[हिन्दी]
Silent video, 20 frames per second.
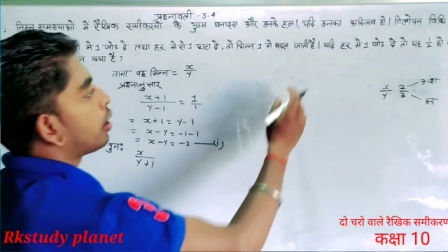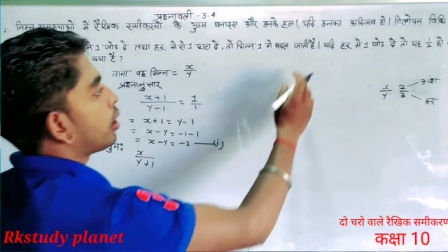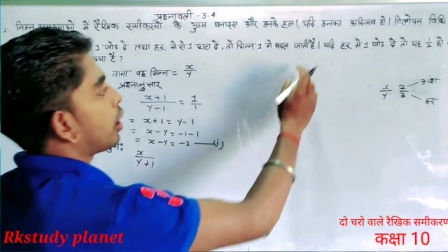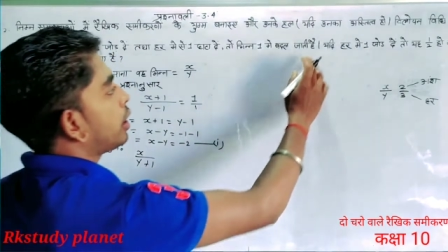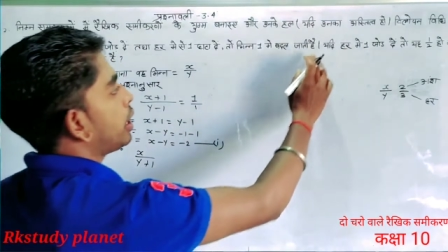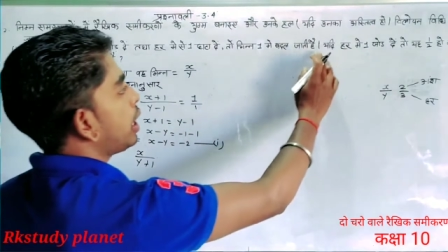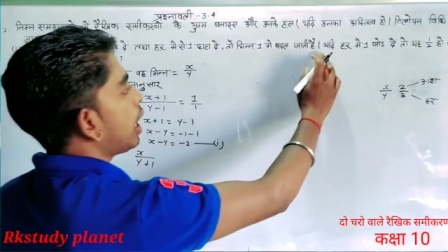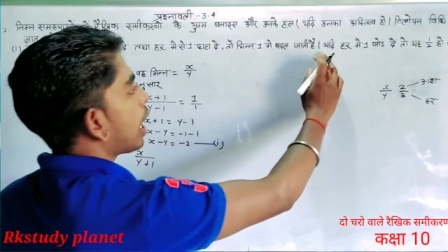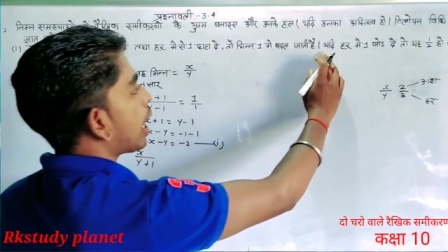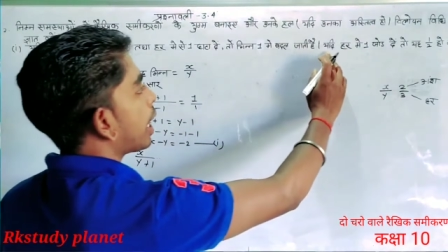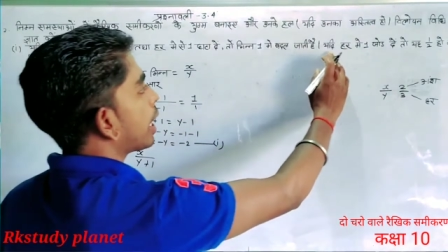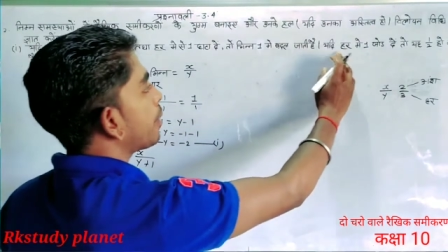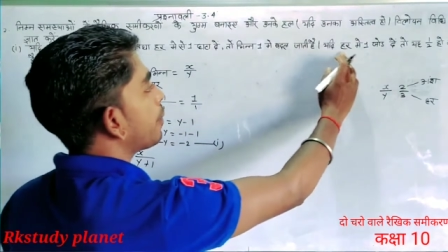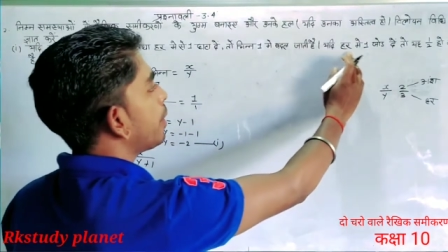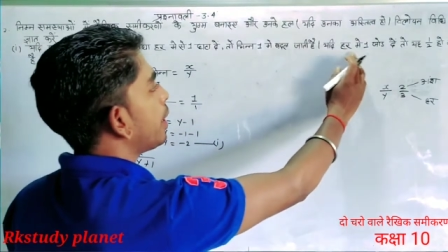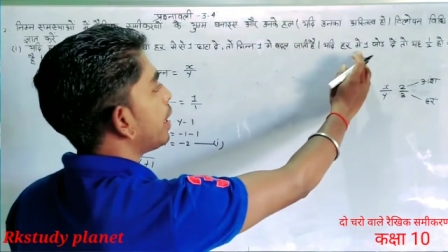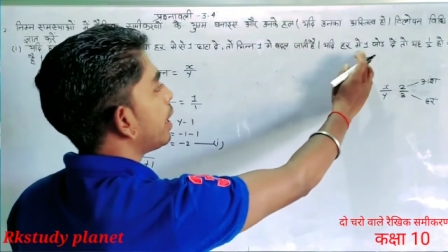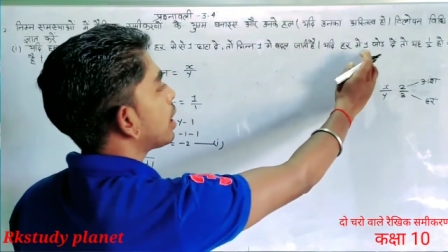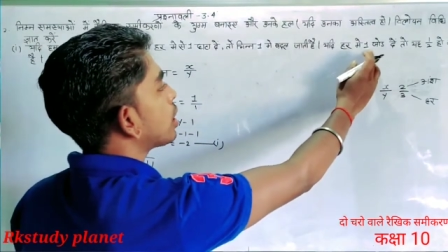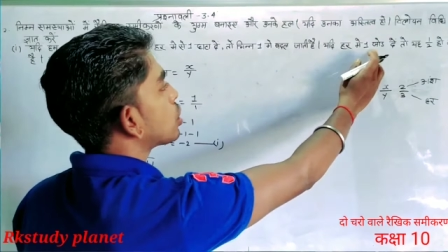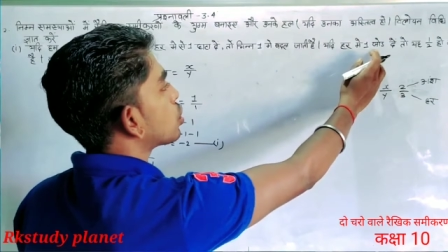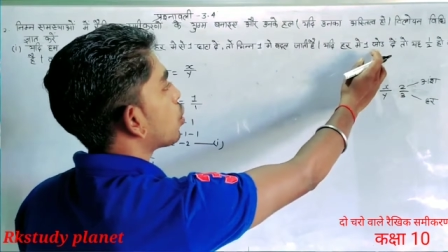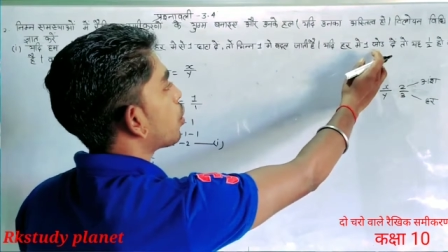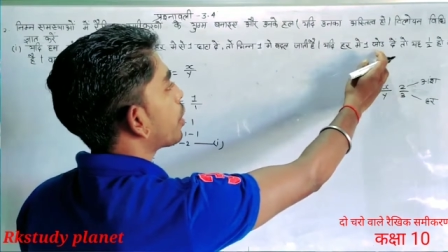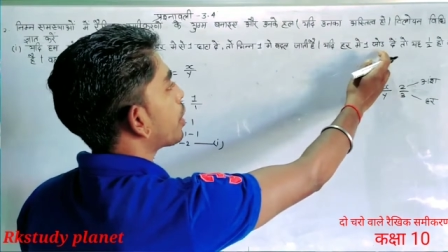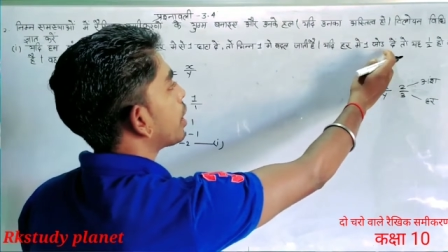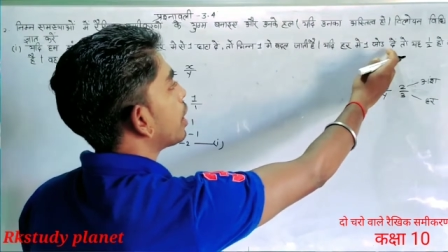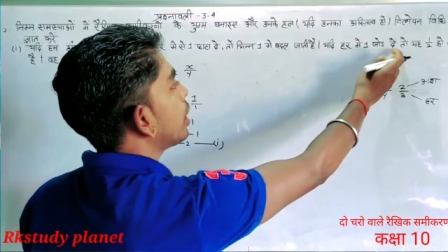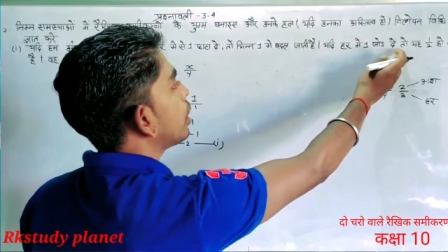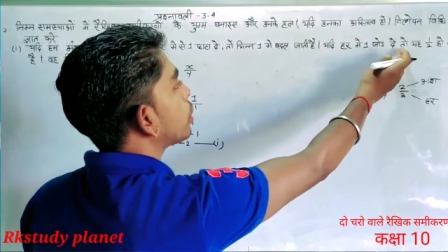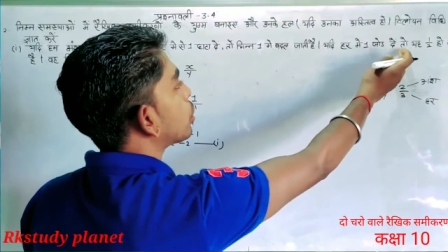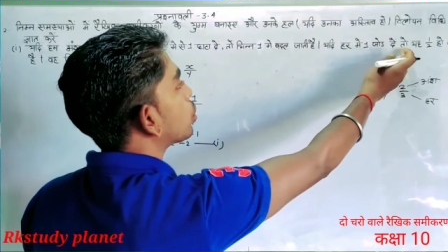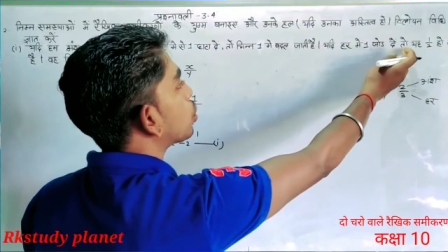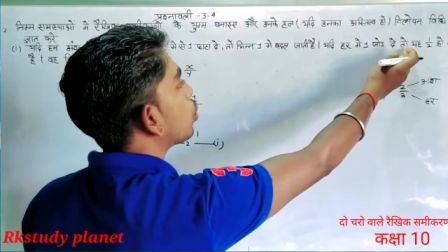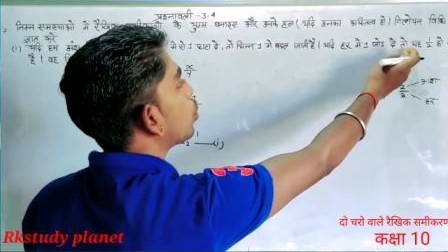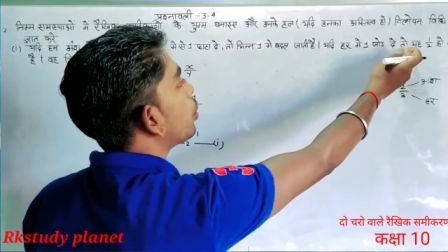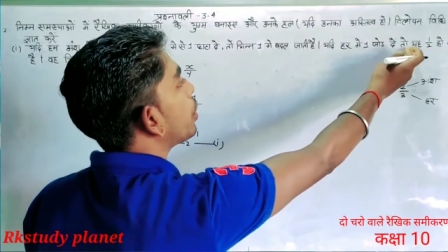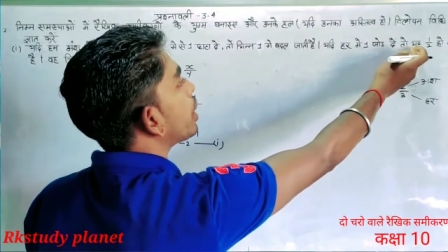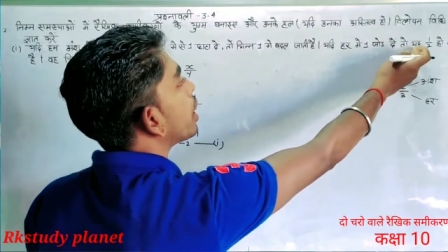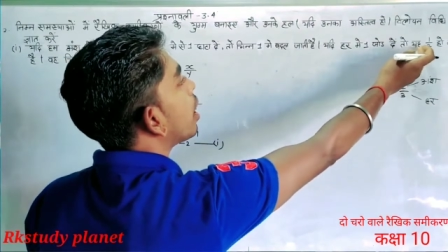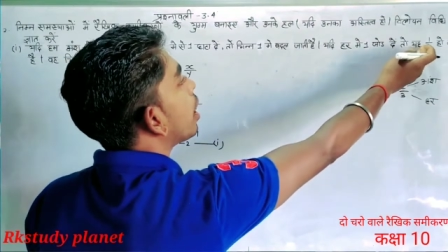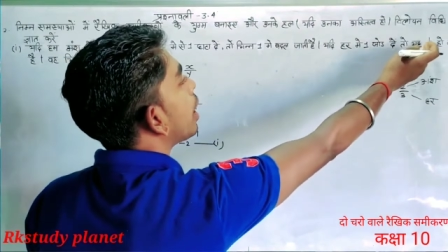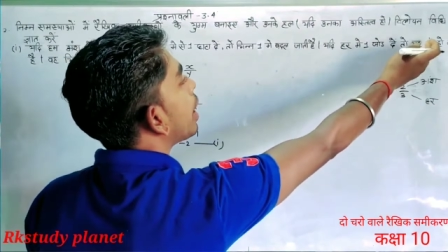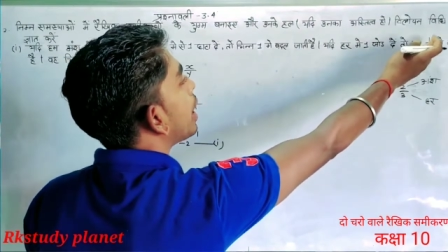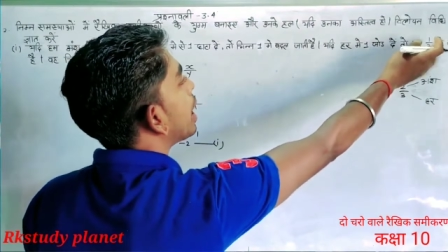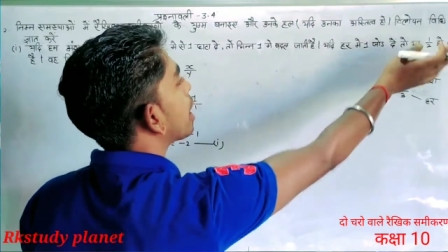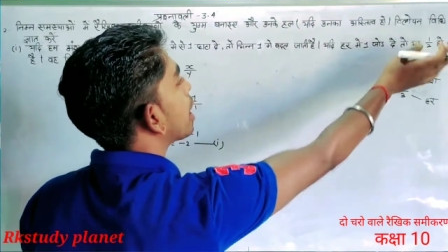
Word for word: यदि हर में एक जोड़ दे तो यह